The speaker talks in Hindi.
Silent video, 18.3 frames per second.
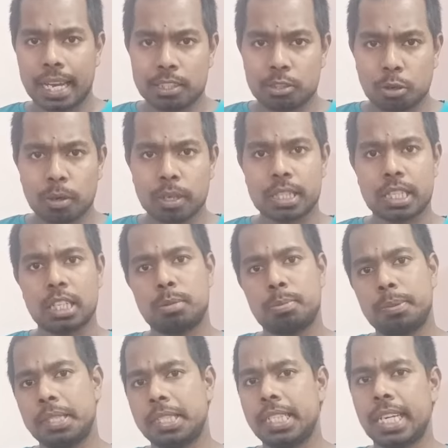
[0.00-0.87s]
जो
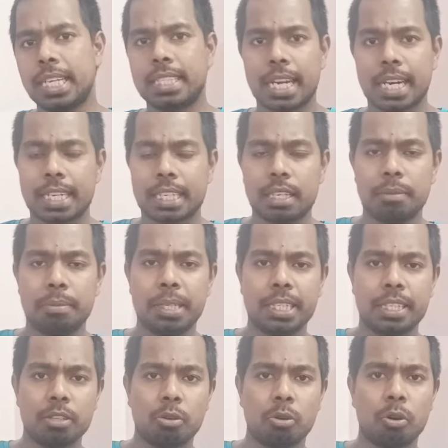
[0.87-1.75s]
सस्पिशियस
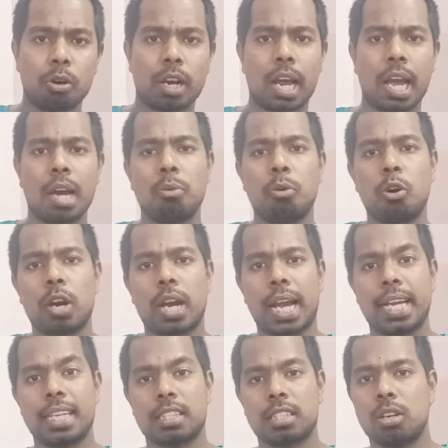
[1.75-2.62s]
एक्टिविटी हो रहा है वो
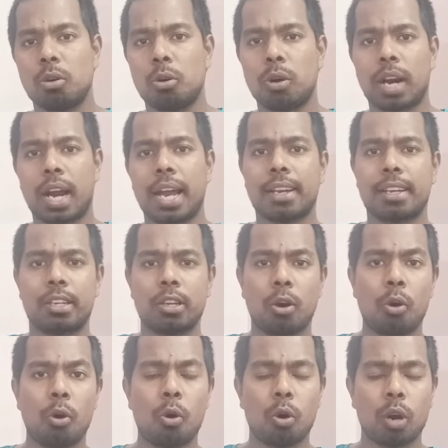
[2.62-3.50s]
कैसे हो रहा है
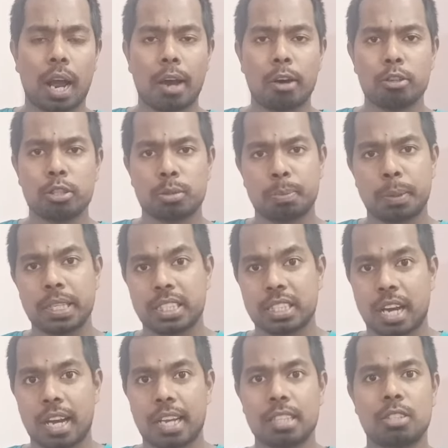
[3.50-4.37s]
क्यों हो रहा है उस
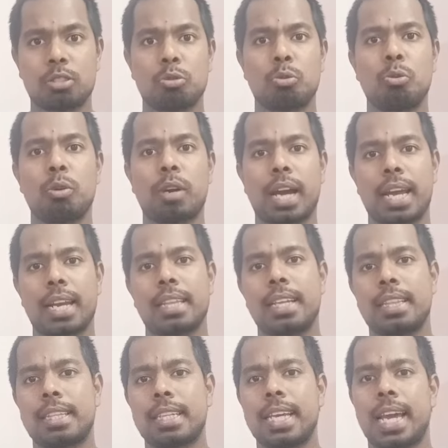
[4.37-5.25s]
पर जाँच शुरू कर
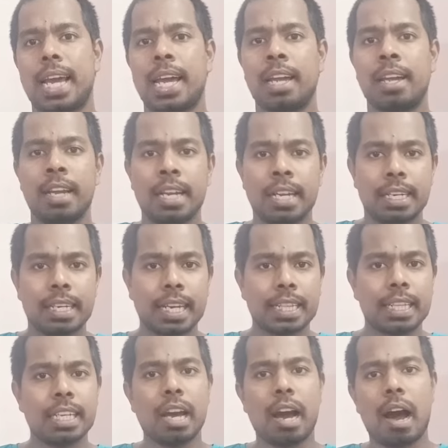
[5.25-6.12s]
देती है
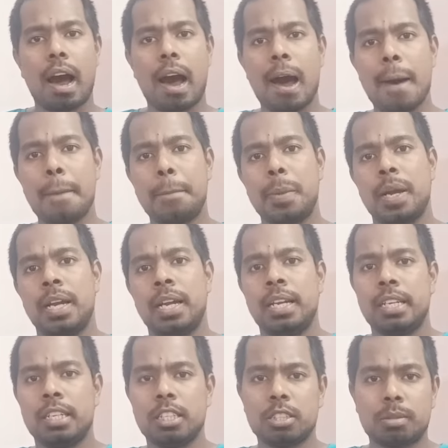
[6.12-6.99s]
यदि
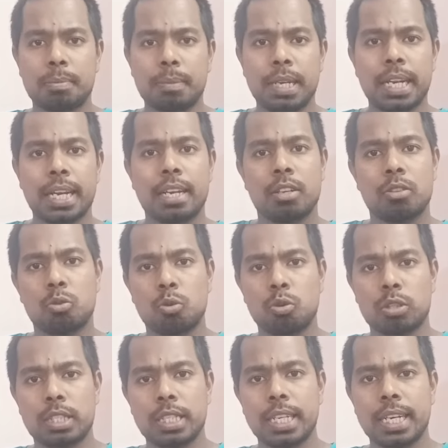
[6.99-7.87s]
आप इसमें
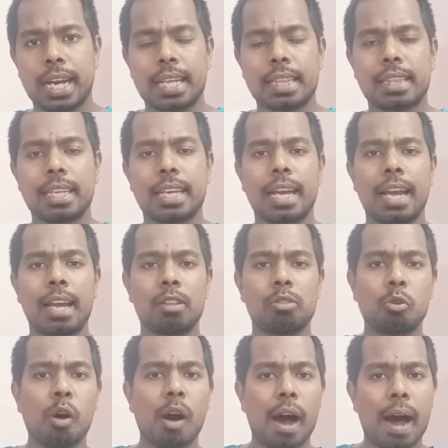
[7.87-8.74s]
दोषी रहते
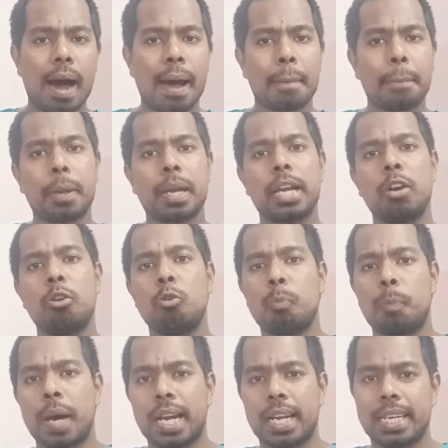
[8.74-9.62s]
हैं तो आपके
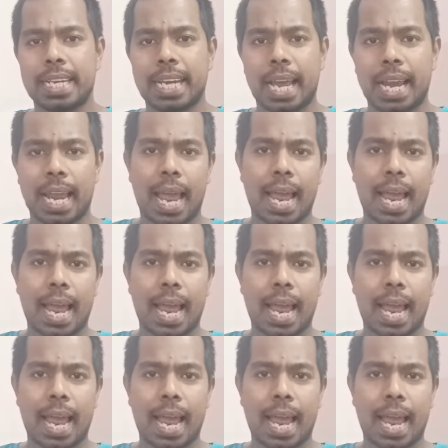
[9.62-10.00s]
ऊपर लीगल